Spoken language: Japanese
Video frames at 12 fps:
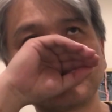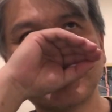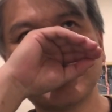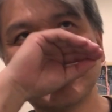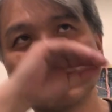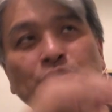
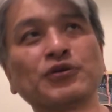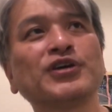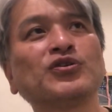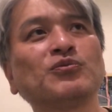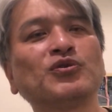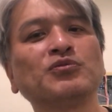えー、その
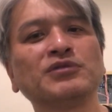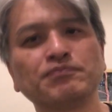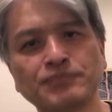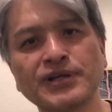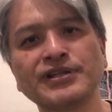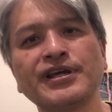辺のものもいっ
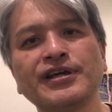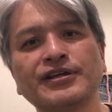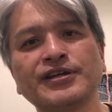ぱいね